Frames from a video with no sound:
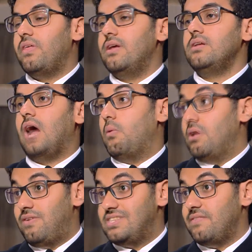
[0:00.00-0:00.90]
مثلا حول
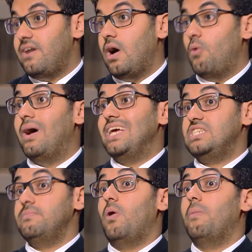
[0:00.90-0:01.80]
الفلسفه او ما
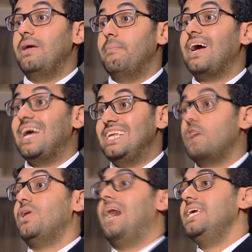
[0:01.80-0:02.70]
يجب او ما ينبغي ان
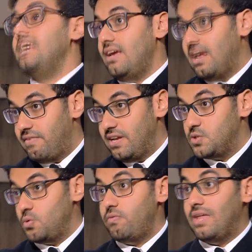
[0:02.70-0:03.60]
يكون عليه
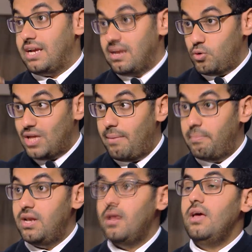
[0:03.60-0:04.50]
الفيلسوف ذلك
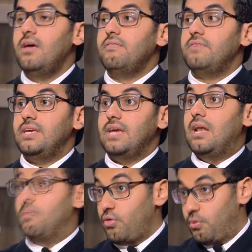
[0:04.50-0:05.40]
المتامل في
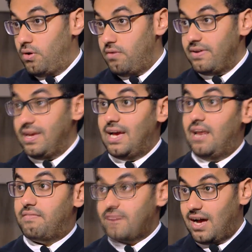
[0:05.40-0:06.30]
المثل في
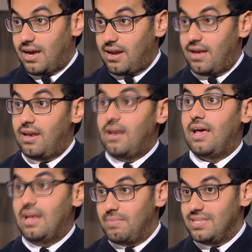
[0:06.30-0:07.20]
الافكار
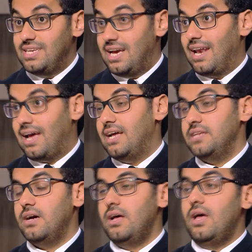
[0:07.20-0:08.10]
الابديه
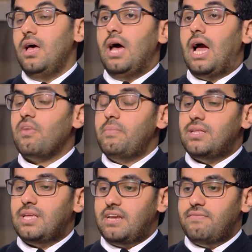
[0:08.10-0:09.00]
الخالده. ايضا من
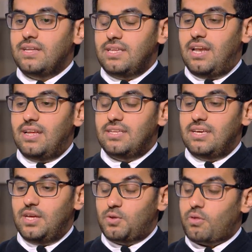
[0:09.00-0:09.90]
التعريفات
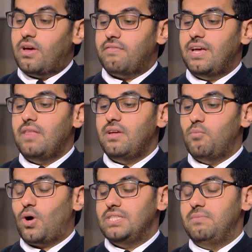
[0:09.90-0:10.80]
التي تذكر في هذه
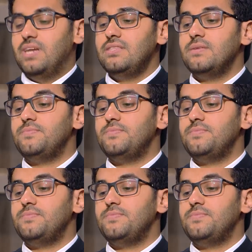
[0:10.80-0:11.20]
المقدمات